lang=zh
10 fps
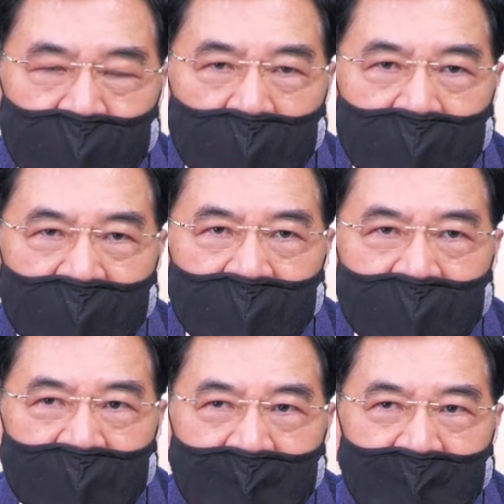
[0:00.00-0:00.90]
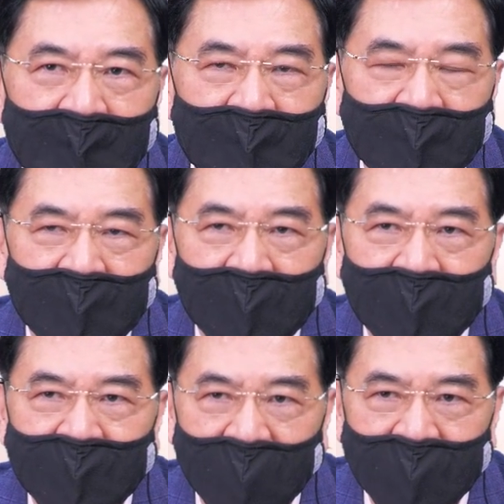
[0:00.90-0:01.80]
错吗？你看
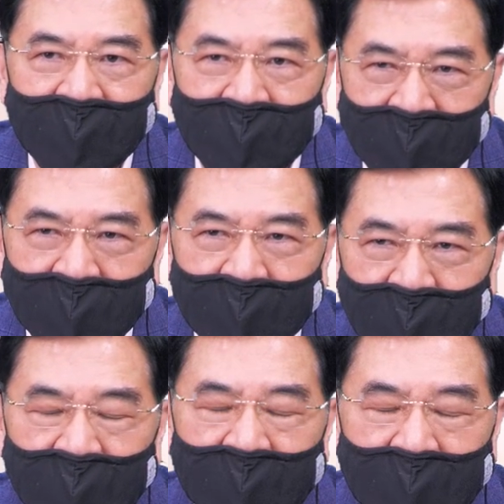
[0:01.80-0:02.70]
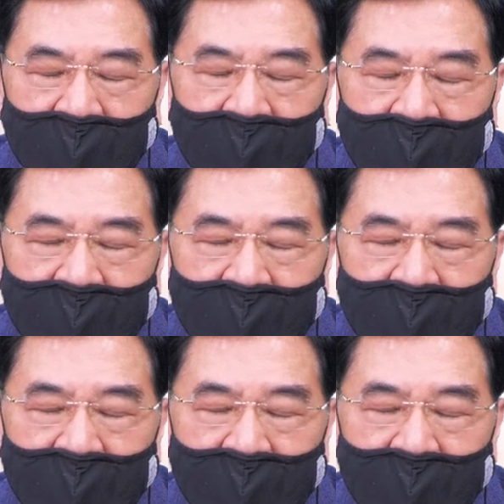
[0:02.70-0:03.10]
看台积电今天有没有破底啊？